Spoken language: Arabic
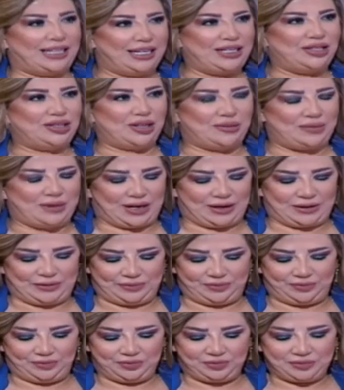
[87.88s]
للجميع
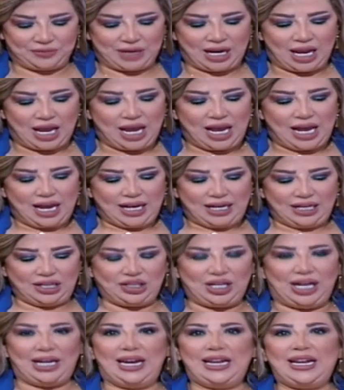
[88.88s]

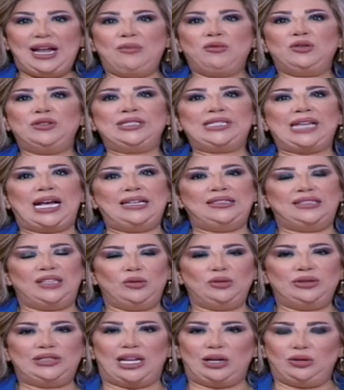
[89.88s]
يجعل ايامكم
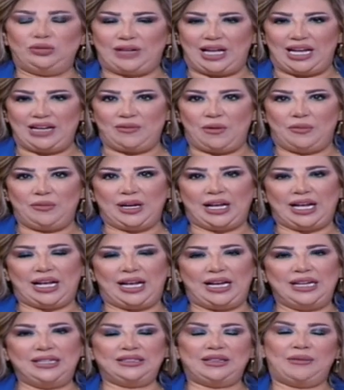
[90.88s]
سعيده وتضلوا دائما
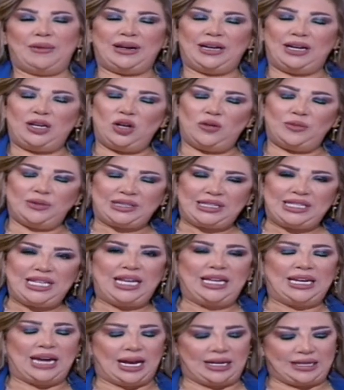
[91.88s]
بخير طبعا اليوم
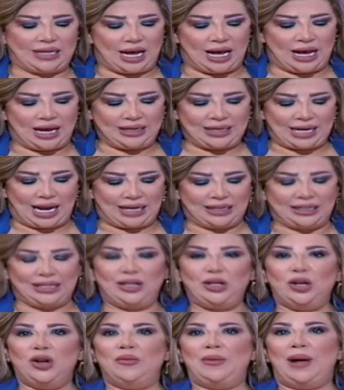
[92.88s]
اثنين ايار يعني
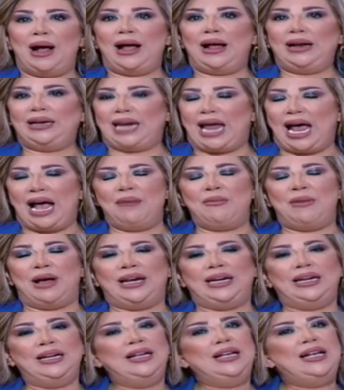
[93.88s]
اليوم
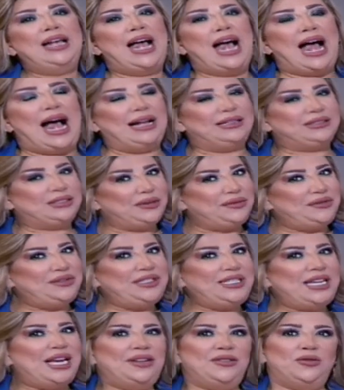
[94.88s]
الحمل
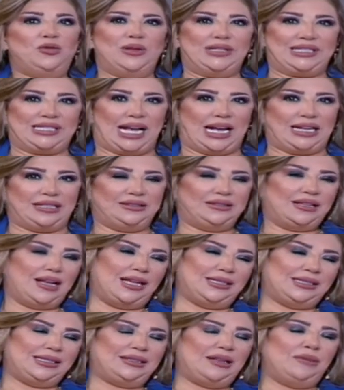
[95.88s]
عاطفيا هو سعيد
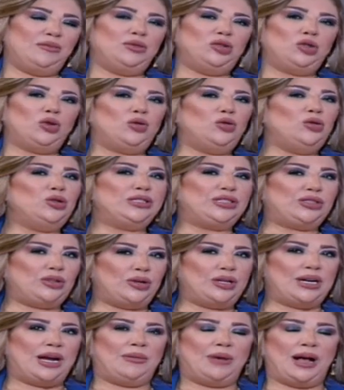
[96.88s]
خاصه بدخول
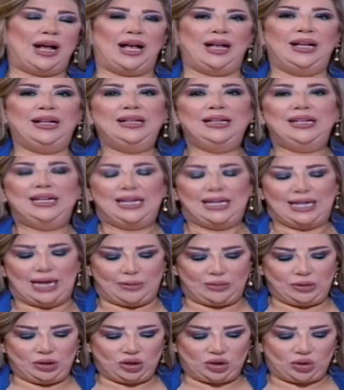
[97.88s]
الزهره بقى
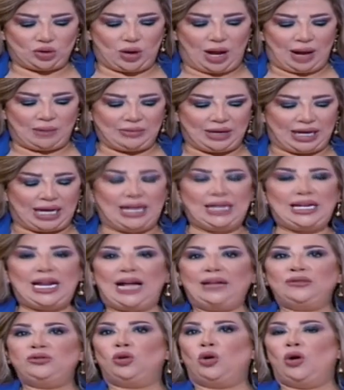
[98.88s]
لبرجه عم بيخلي
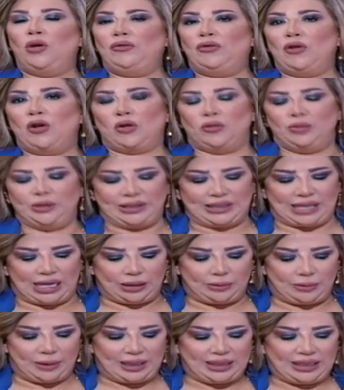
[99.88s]
عنده افق
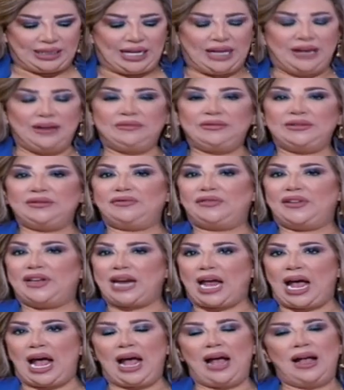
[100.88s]
مستقبليه
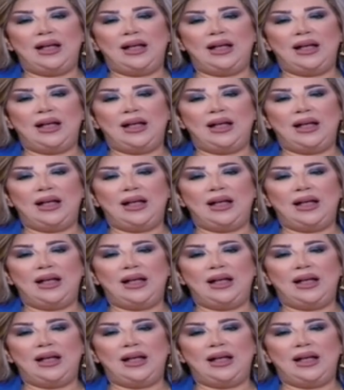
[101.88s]
فرح